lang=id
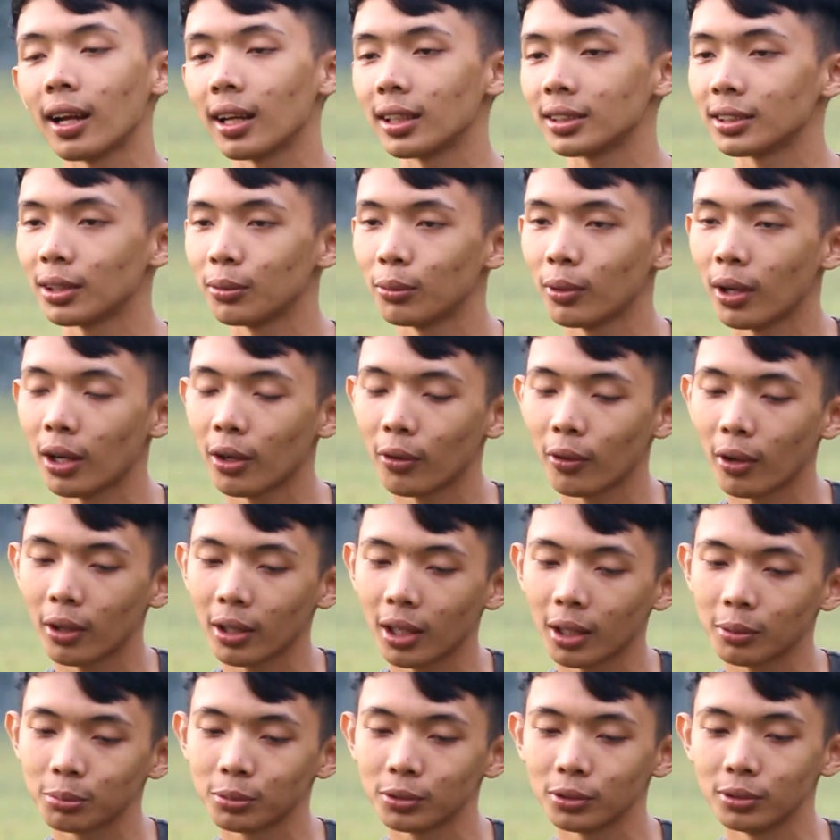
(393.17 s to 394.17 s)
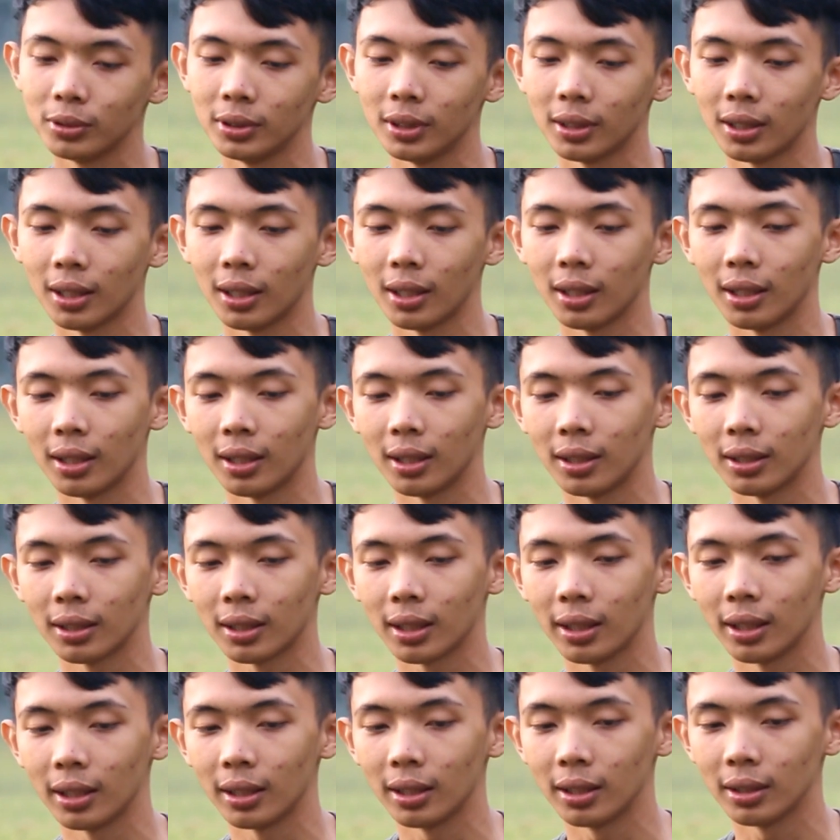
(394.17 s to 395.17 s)
kalah sama hawa
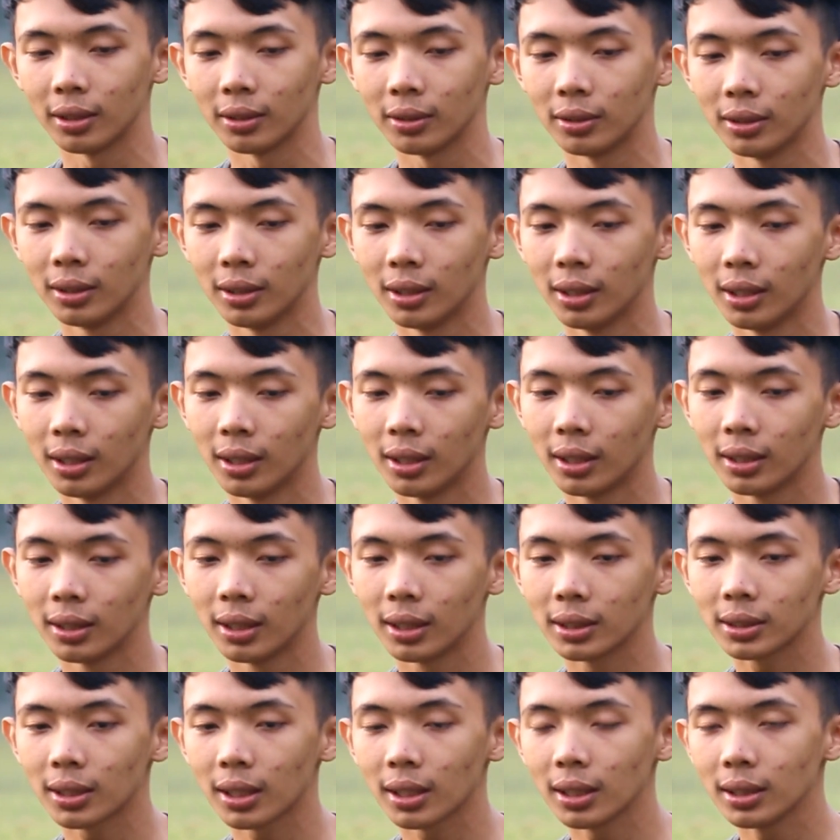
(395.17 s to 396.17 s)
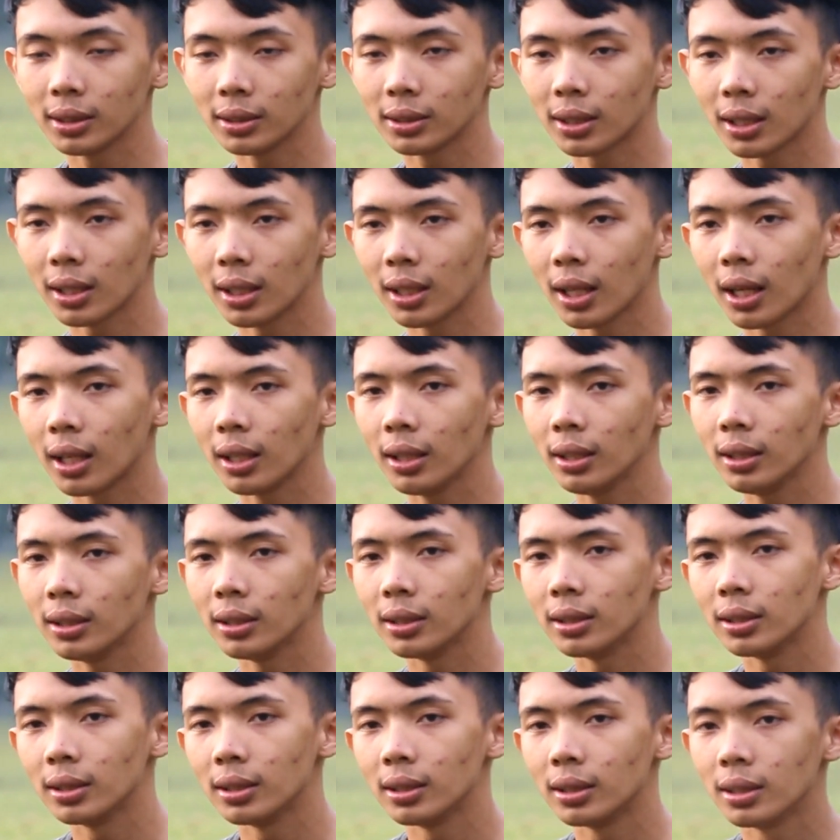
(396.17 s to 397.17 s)
nafsunya kayak gitu ya sering-sering
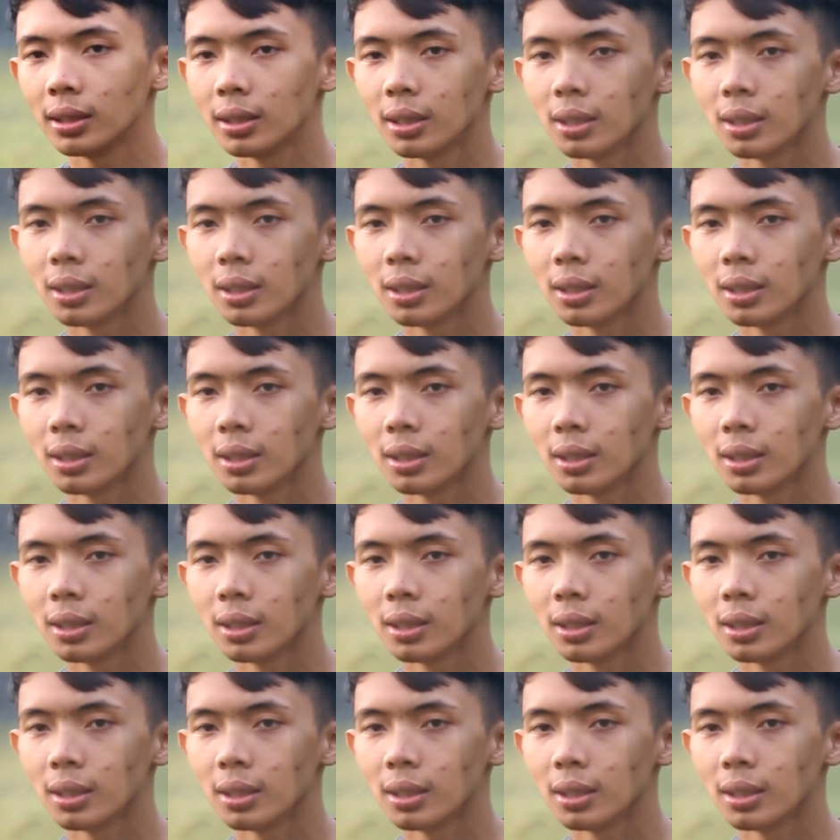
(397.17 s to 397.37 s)
kali